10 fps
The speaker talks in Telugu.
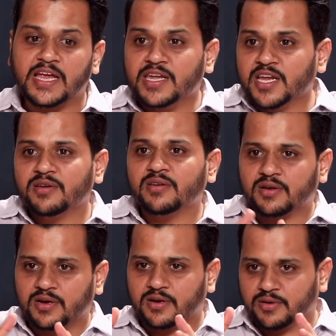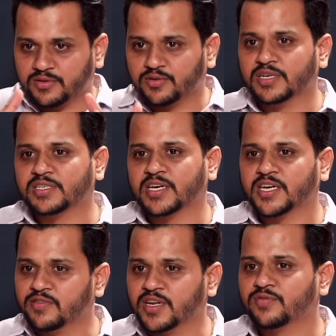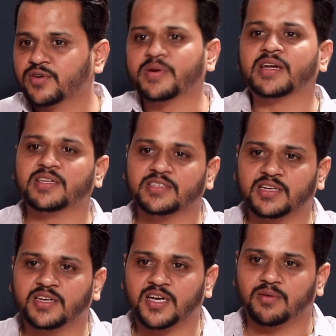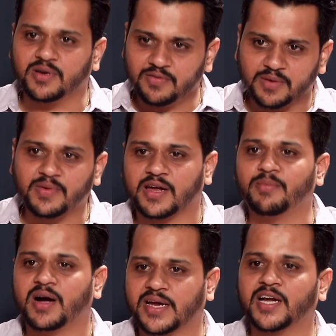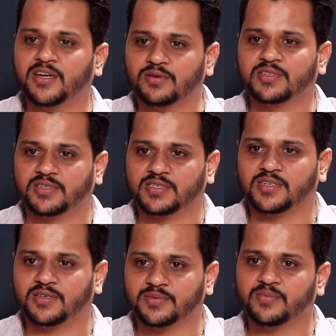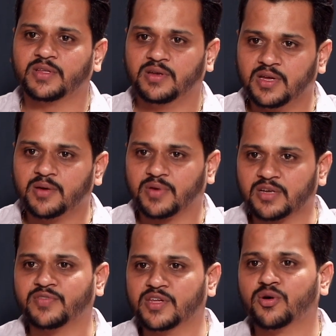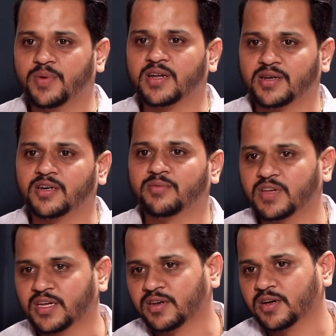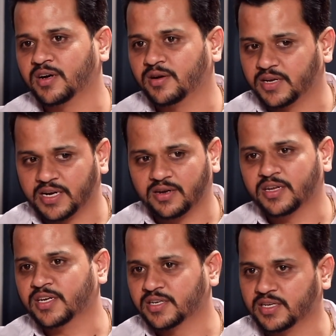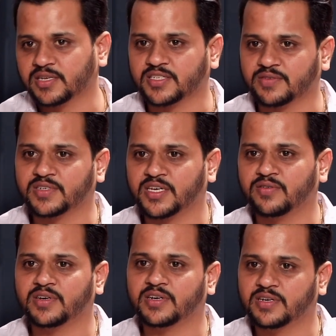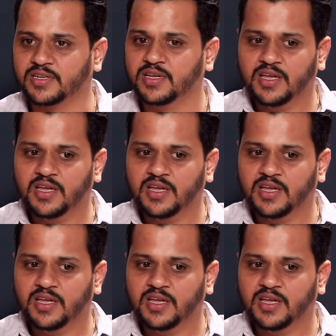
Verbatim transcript: ఇండియన్ స్టూడెంట్స్ని uh, కానీ ఇండియన్ ఫుడ్ మెయింటైన్ చేయలేరు కాబట్టి వాళ్ళు మాకు మాకు హ్యాండ్ ఓవర్ చేస్తారు అన్నట్టు బికాజ్ వీ నో బెటర్ అన్నట్టు వీ కెన్ గెట్ ఇండియన్ చెఫ్స్ కానివ్వండి